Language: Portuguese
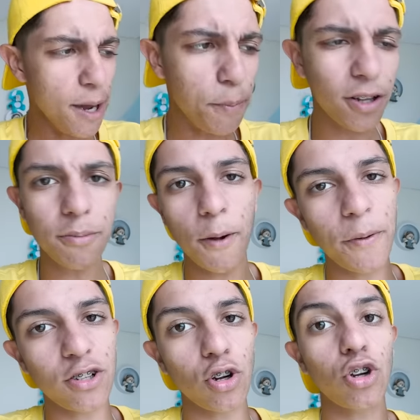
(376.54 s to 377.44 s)
E a próxima
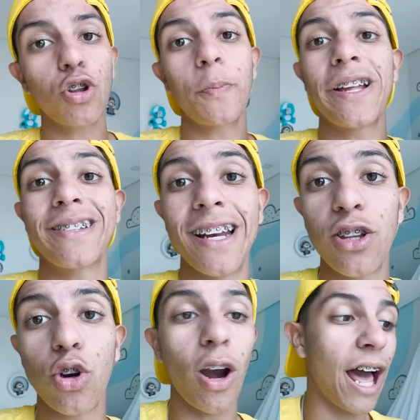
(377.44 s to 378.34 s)
pessoa que eu tô pensando em
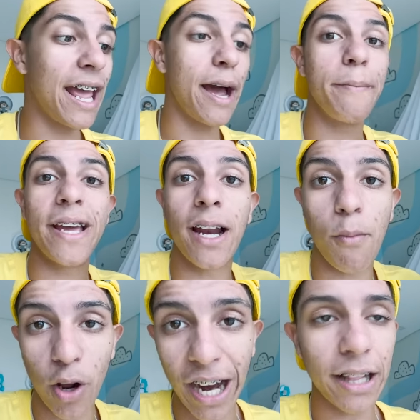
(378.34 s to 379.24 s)
trollar é a minha
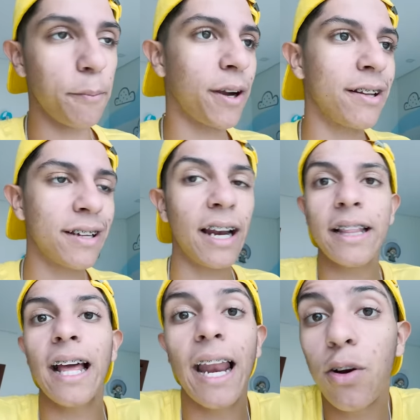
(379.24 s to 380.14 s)
namorada, por causa que ela
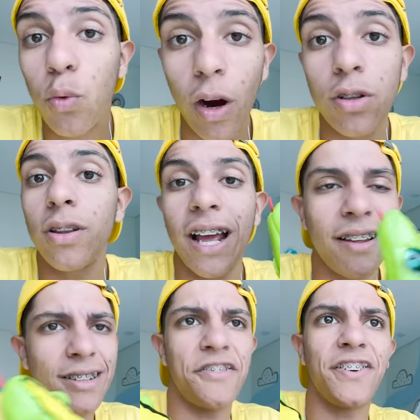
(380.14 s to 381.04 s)
tá lá no quarto dela
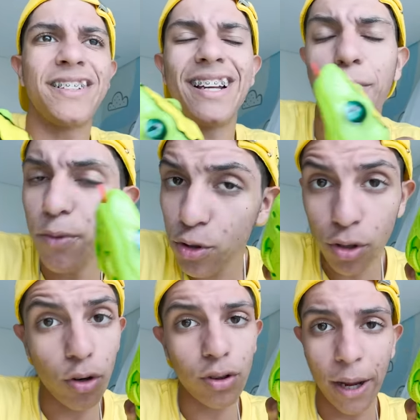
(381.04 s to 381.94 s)
sem fazer
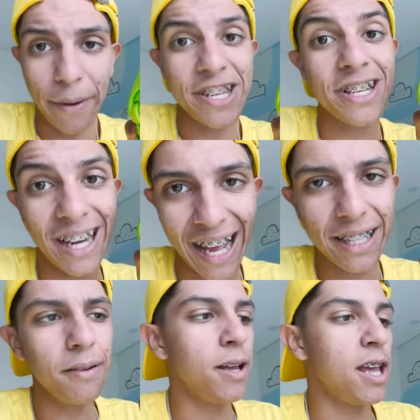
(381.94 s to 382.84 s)
absolutamente
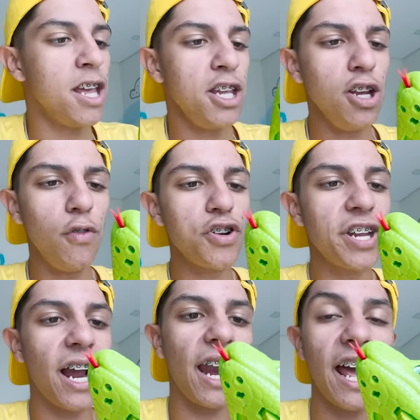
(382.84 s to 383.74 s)
nada e eu vou
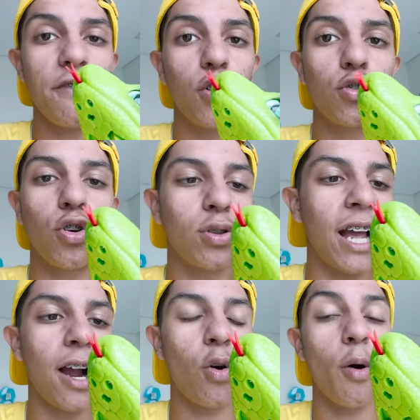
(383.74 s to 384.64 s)
chegar lá e vou
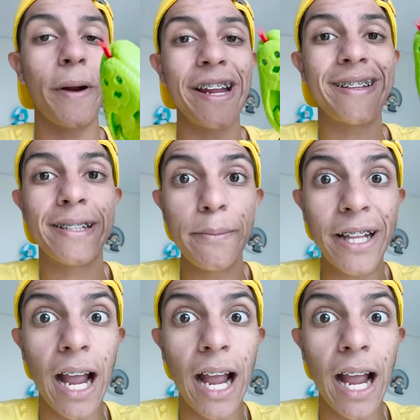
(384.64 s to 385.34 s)
soltar a cobra em cima